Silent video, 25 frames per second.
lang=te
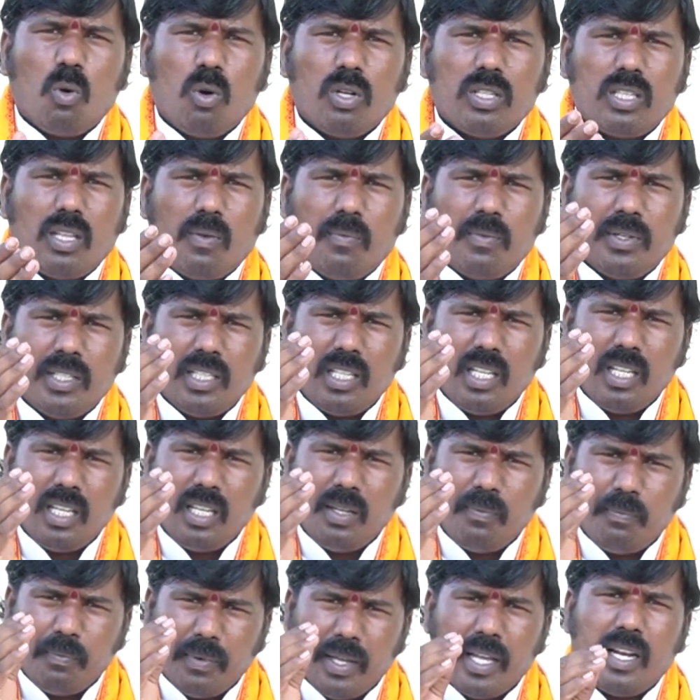కొంతమంది
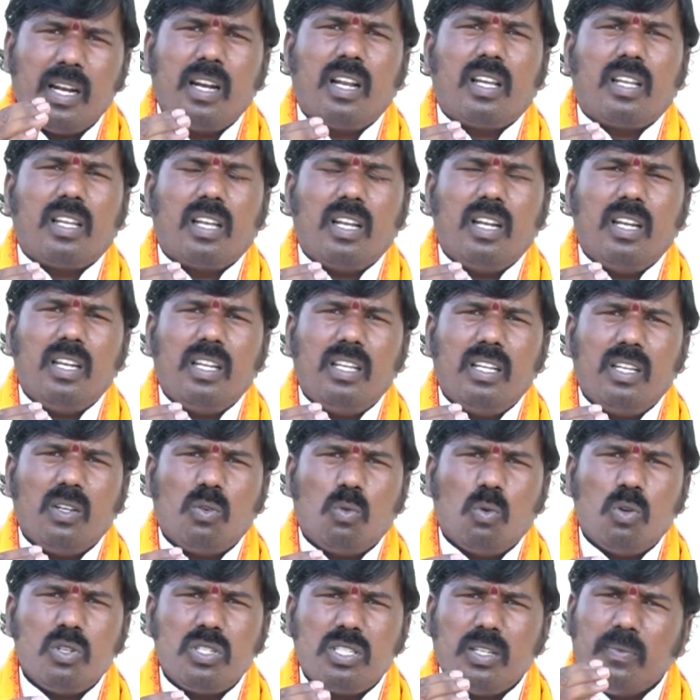పేరునకెళ్ళి
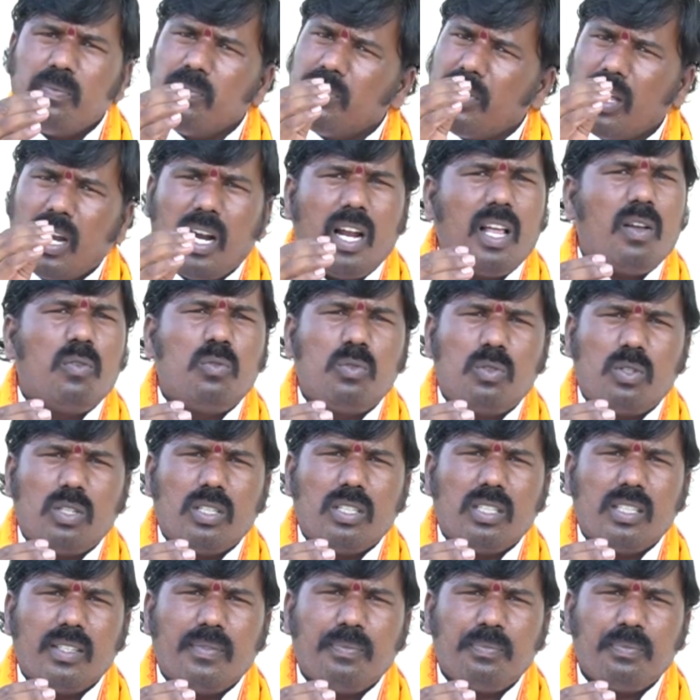కొంచెం తేడా
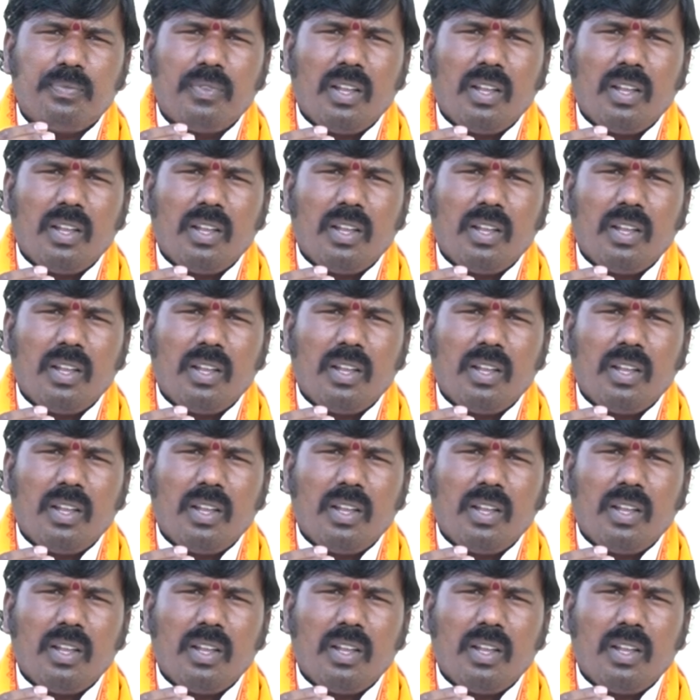ఉంటుంది